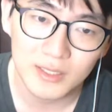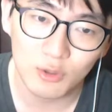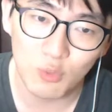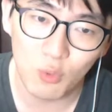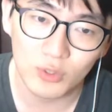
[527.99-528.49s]

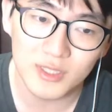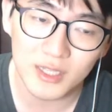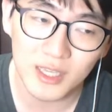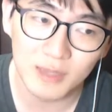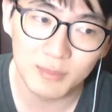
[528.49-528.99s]
결국
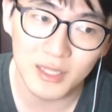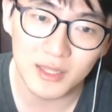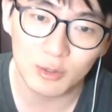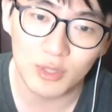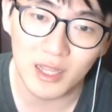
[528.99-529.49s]
올스타 게임
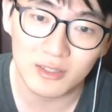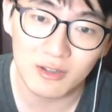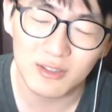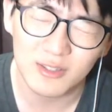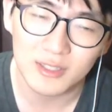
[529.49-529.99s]
대타로
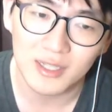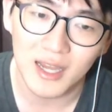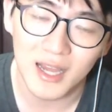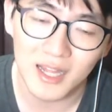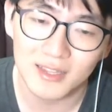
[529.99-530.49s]
나와서
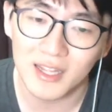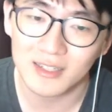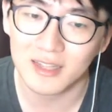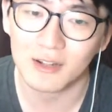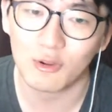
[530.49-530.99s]

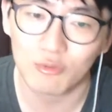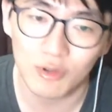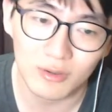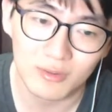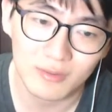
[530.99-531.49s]
안타를
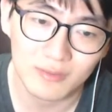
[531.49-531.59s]
날렸고요.